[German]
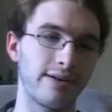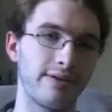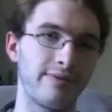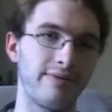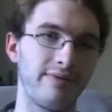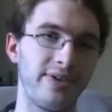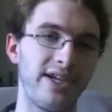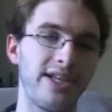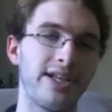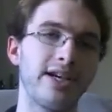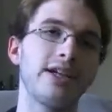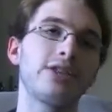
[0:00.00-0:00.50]

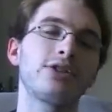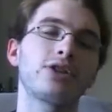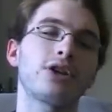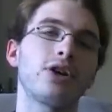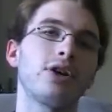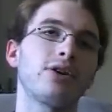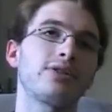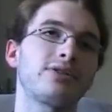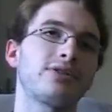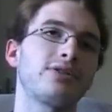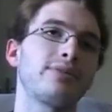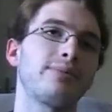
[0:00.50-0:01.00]
wieder ins
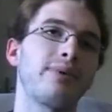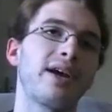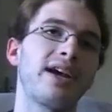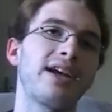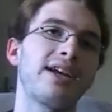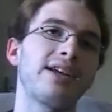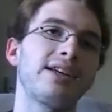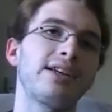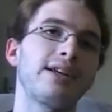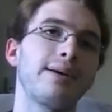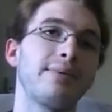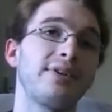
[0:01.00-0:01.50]
Schloss zu
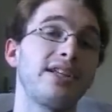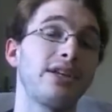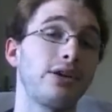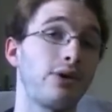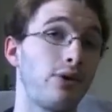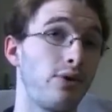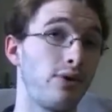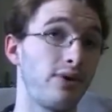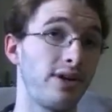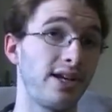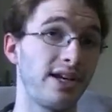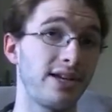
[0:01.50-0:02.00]
bringen, damit die
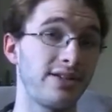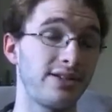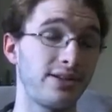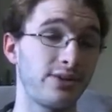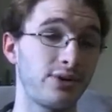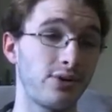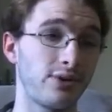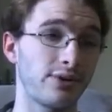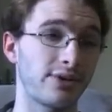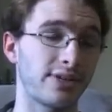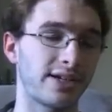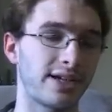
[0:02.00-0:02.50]
Königin sie
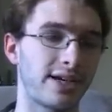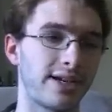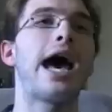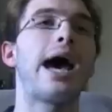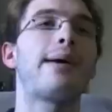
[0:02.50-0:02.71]
töten kann.